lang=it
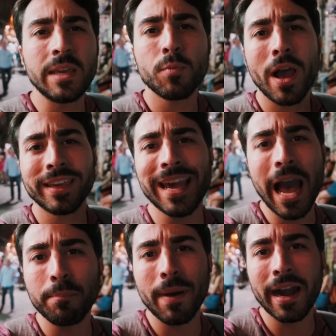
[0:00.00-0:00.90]
tipo a
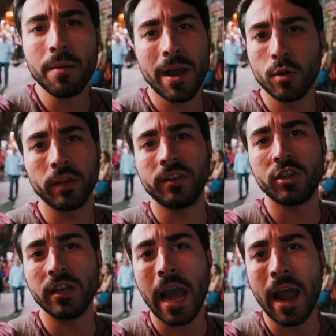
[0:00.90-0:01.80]
Chiappara ma coi
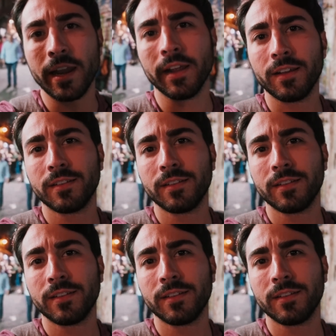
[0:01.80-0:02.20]
siciliani